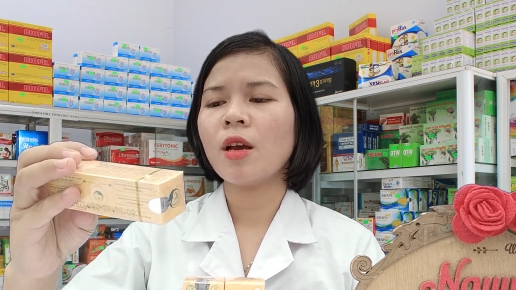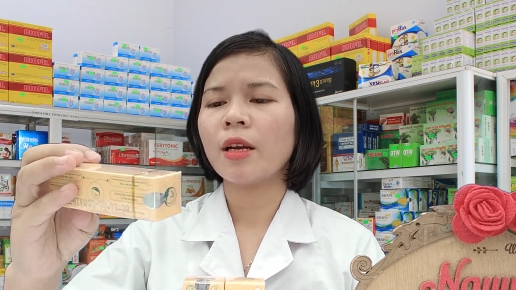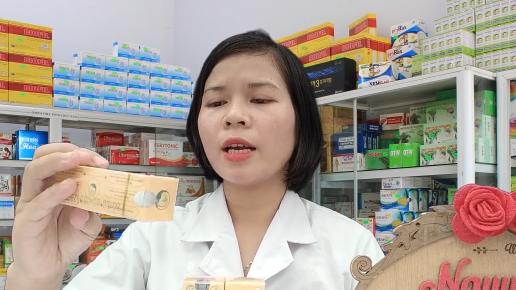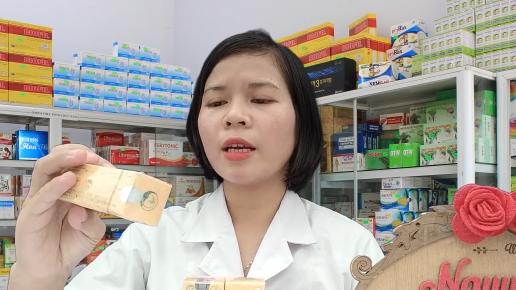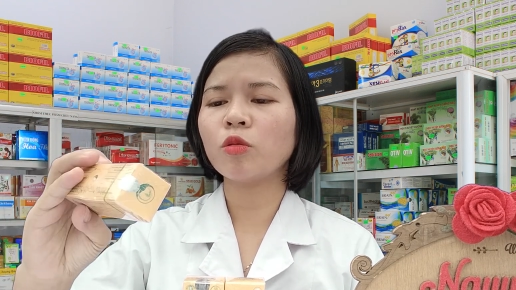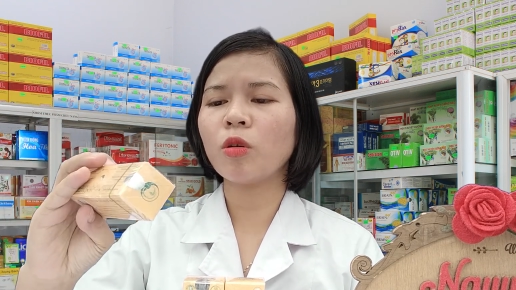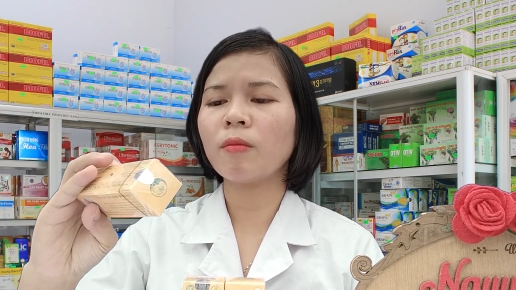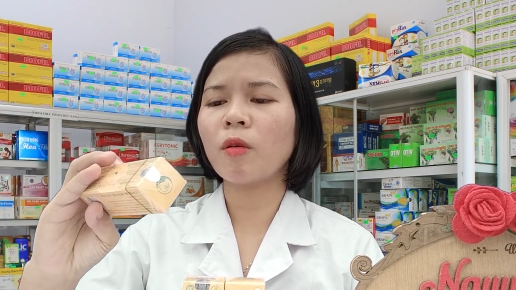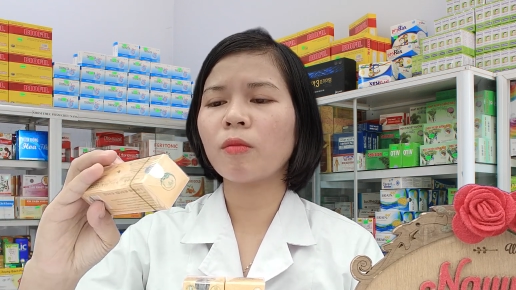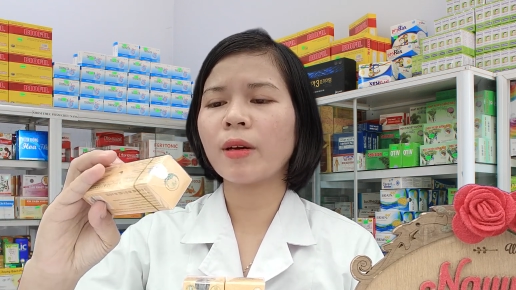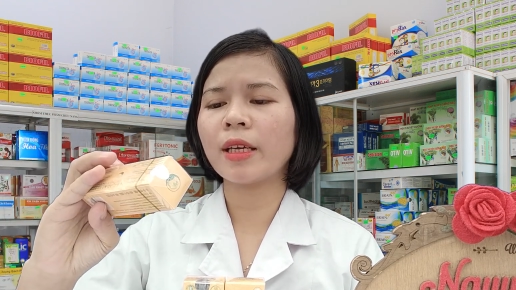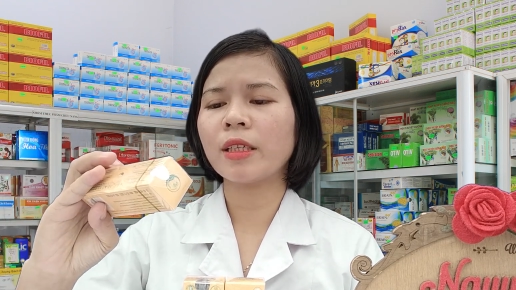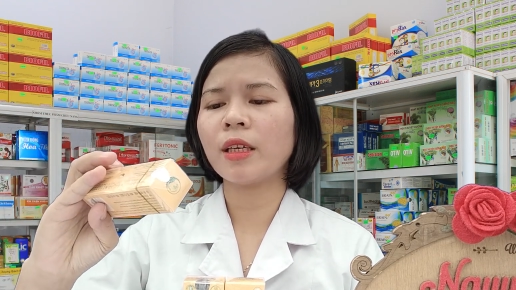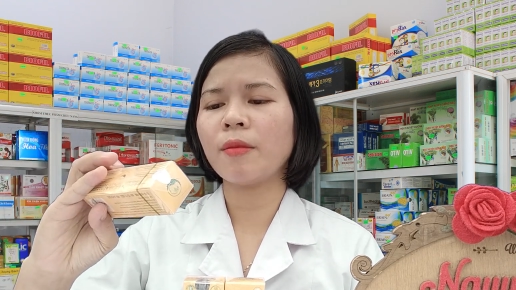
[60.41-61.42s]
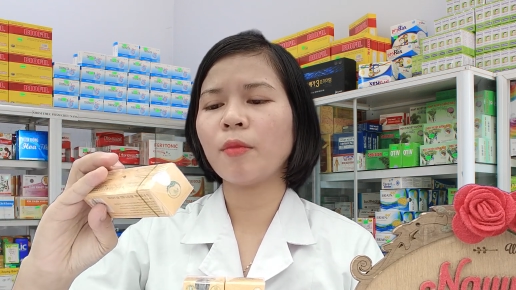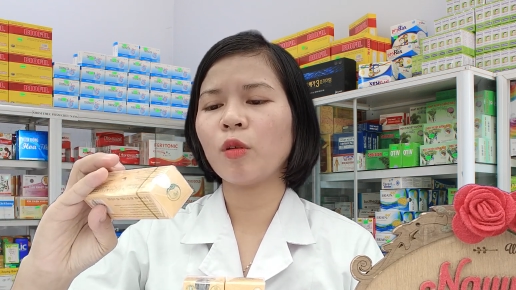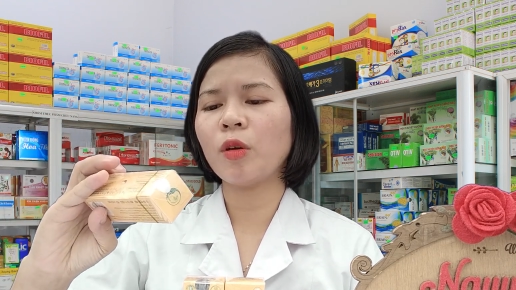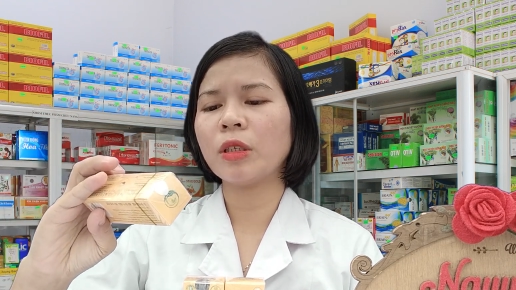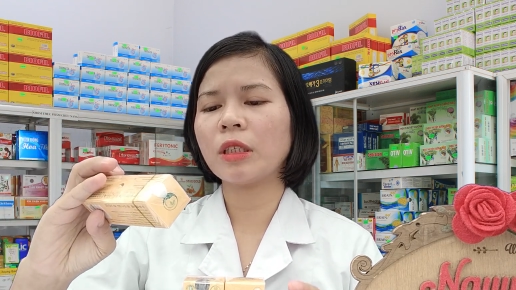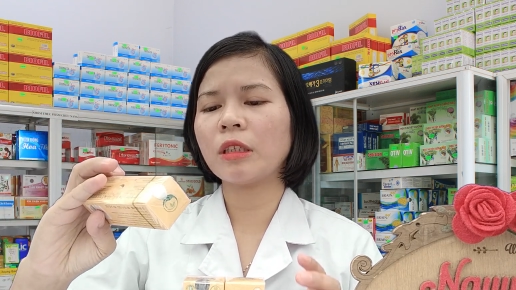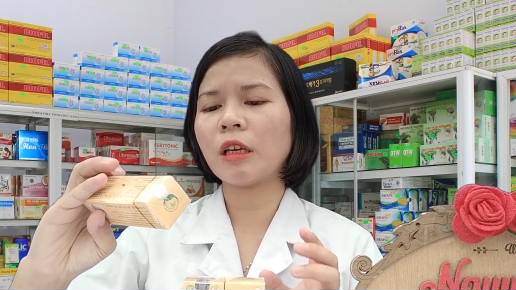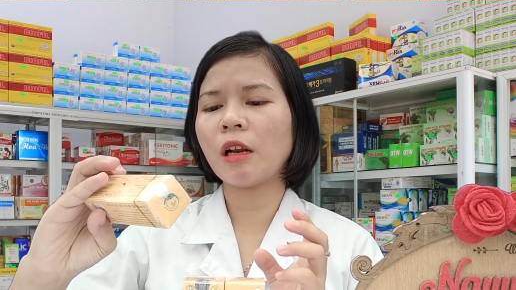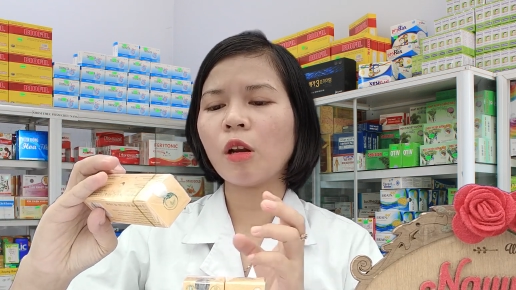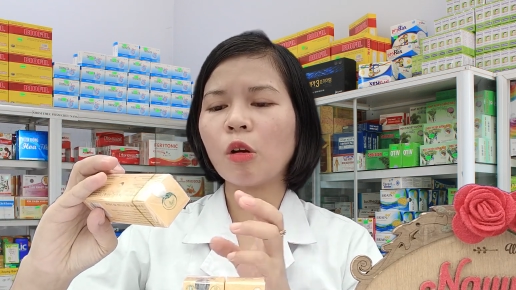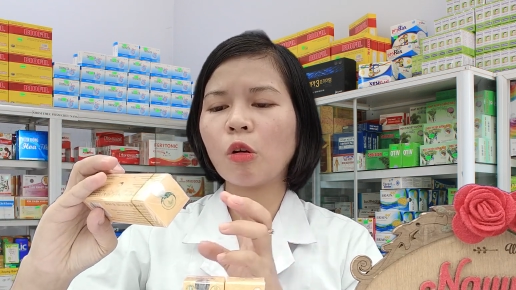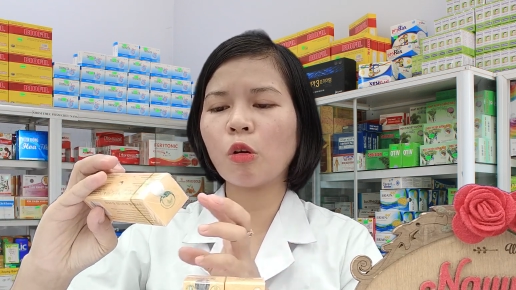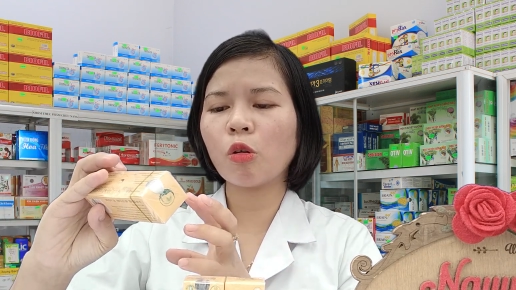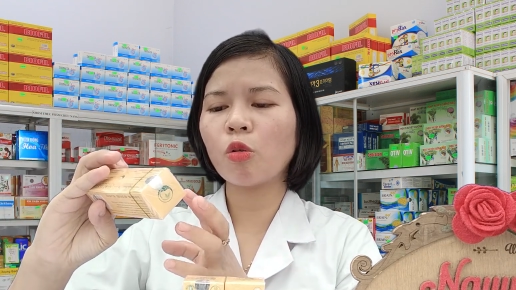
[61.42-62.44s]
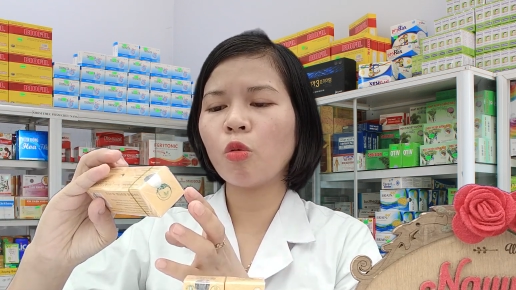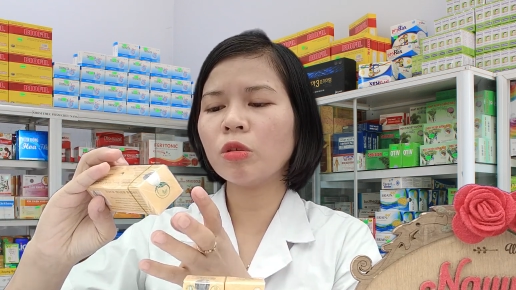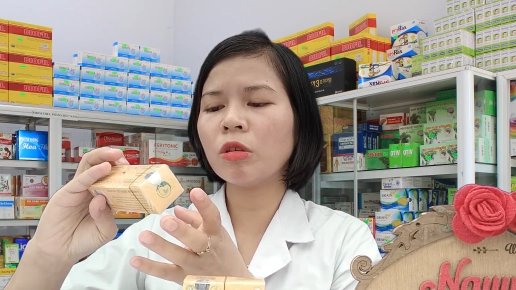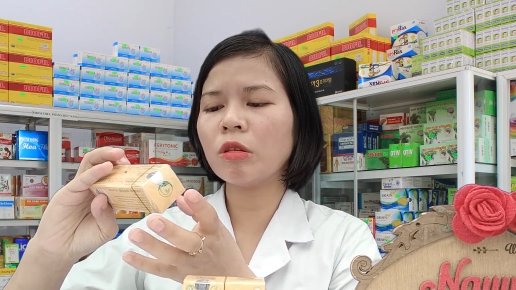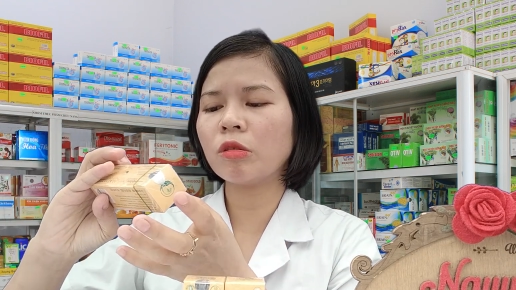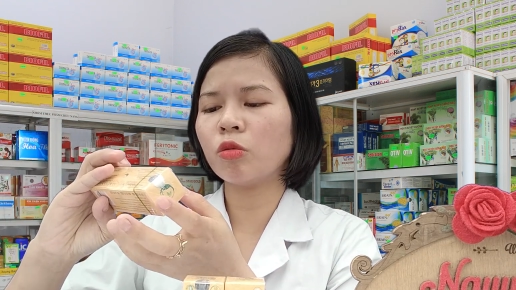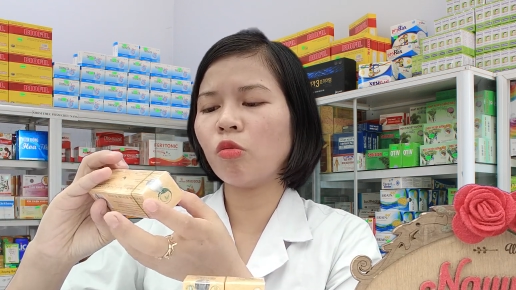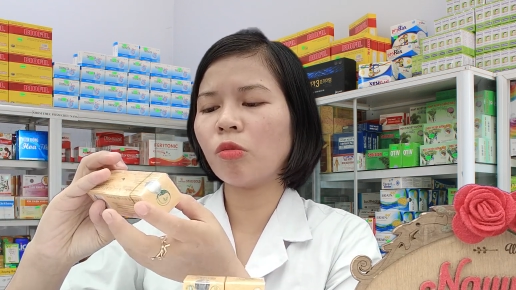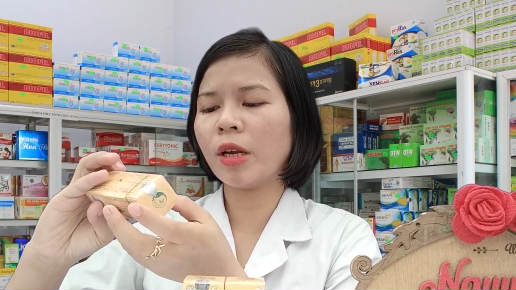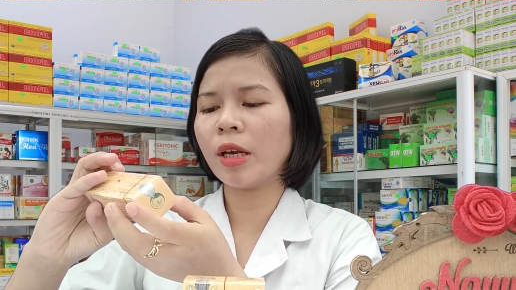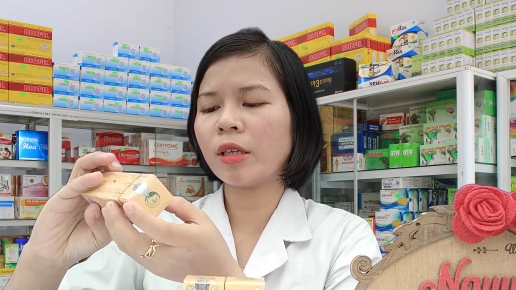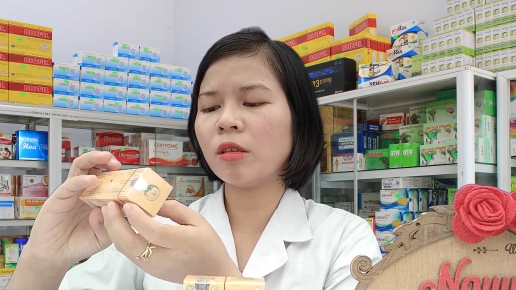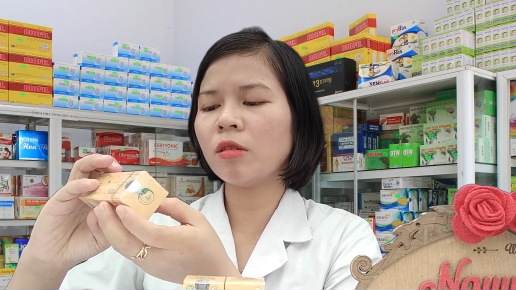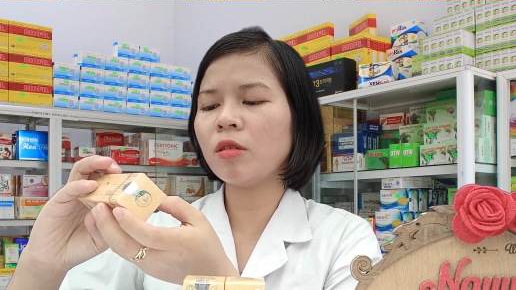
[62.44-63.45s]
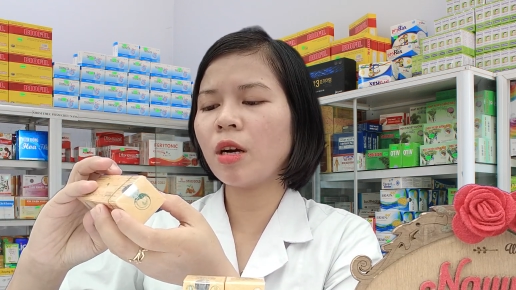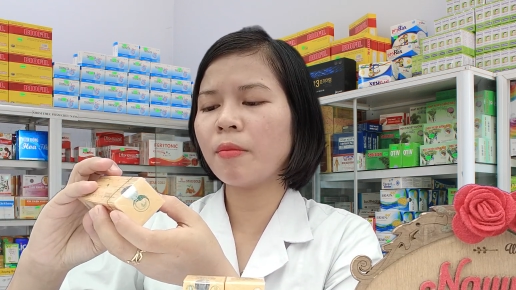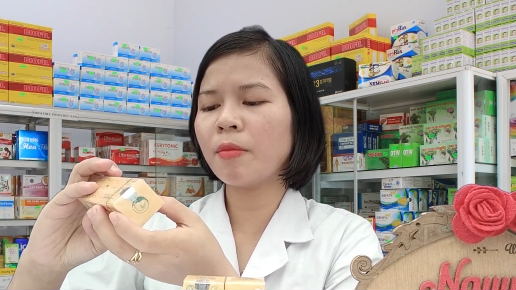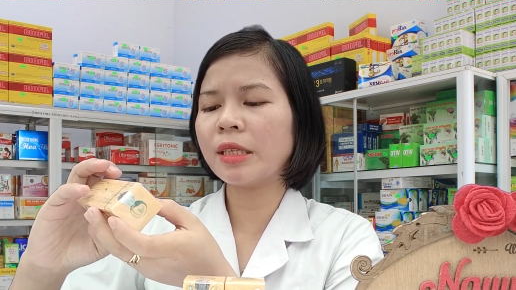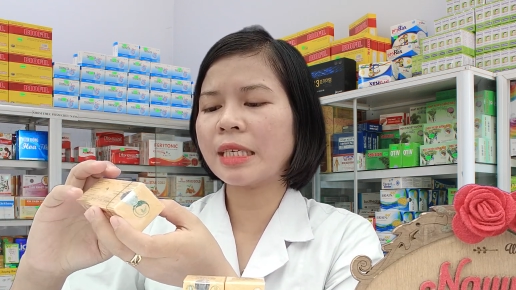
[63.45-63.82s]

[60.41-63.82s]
Đấy, Thuần Mộc này thì mọi người sẽ thấy là nó đối tượng sử dụng này, những người bị